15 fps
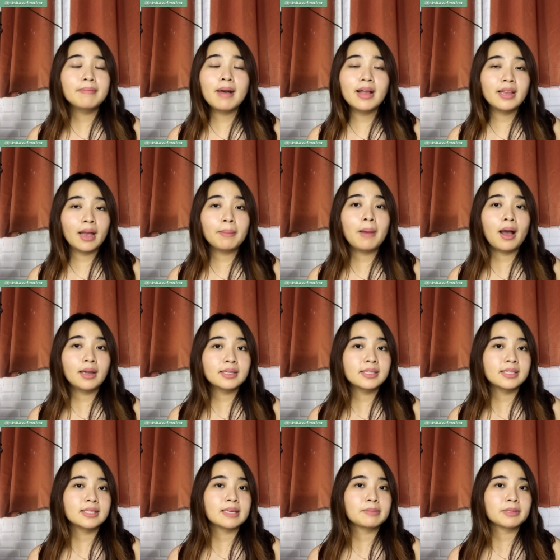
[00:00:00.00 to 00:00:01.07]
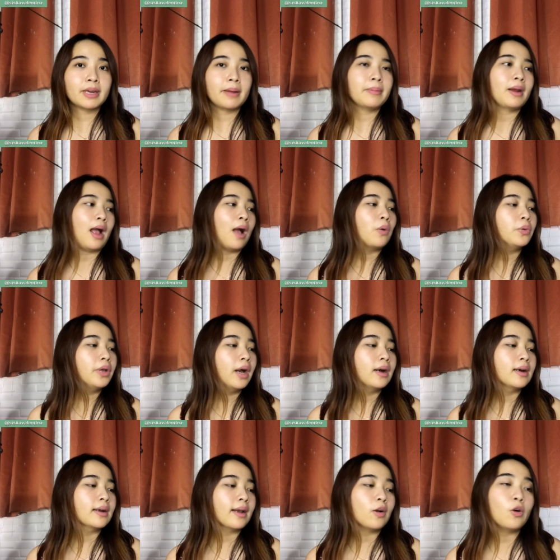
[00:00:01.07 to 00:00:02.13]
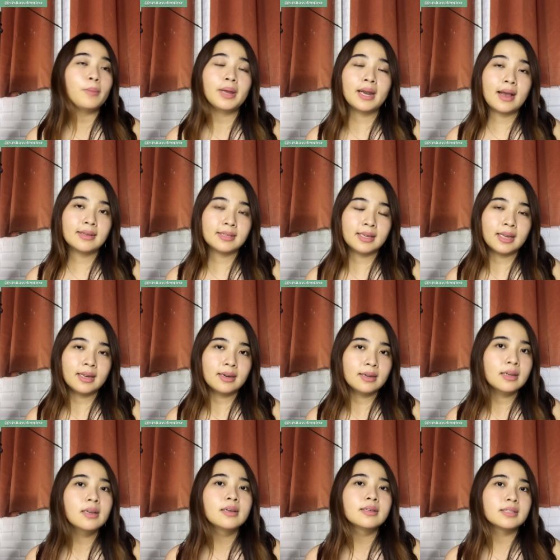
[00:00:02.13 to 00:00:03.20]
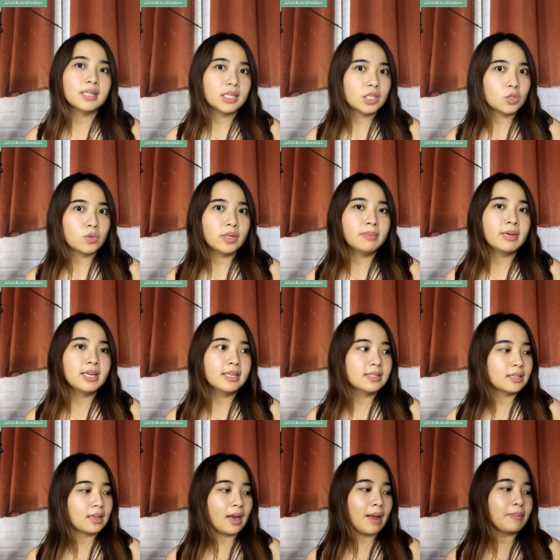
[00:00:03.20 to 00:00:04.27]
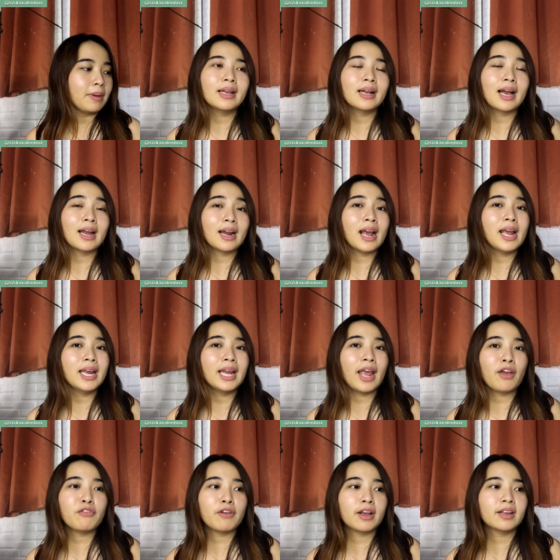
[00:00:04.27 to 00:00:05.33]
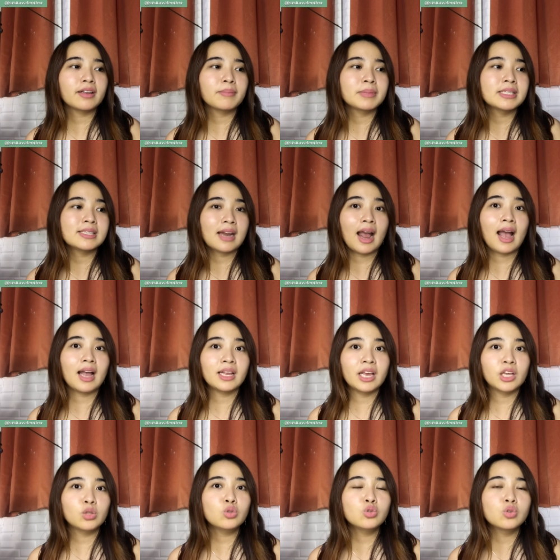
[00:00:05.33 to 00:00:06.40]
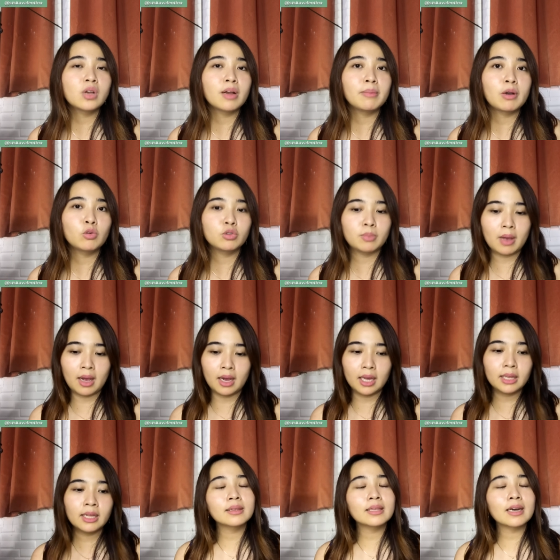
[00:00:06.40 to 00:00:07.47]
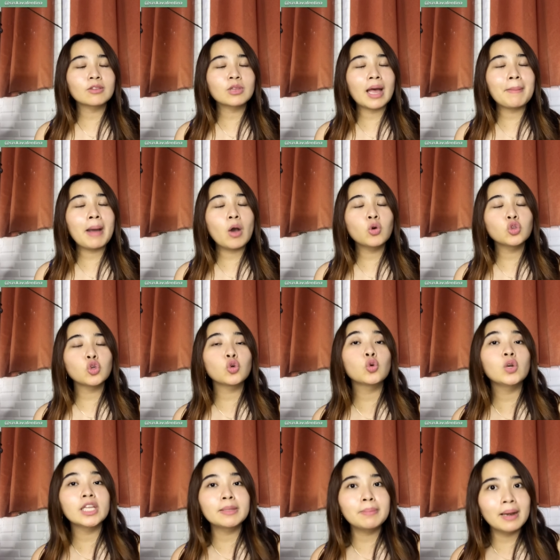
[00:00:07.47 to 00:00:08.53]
banyak banget sih subscriber aku yang rekomendasiin Shinsui Body Scrub karena ini efek mencerahkannya itu juga bagus banget terutama untuk kulit